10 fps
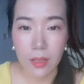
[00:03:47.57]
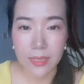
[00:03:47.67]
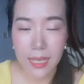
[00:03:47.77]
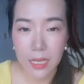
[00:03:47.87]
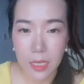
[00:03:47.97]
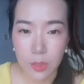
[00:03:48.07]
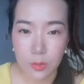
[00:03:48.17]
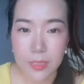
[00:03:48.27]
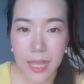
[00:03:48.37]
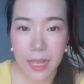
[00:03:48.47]
啊，大家可以
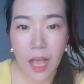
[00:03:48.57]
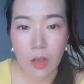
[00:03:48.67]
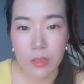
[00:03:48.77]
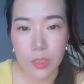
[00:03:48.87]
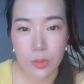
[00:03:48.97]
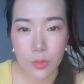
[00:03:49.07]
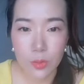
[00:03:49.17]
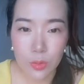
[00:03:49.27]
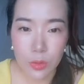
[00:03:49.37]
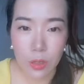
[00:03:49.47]
去参考的这种
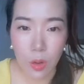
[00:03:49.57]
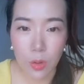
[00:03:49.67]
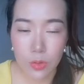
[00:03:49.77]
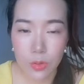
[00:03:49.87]
训狗、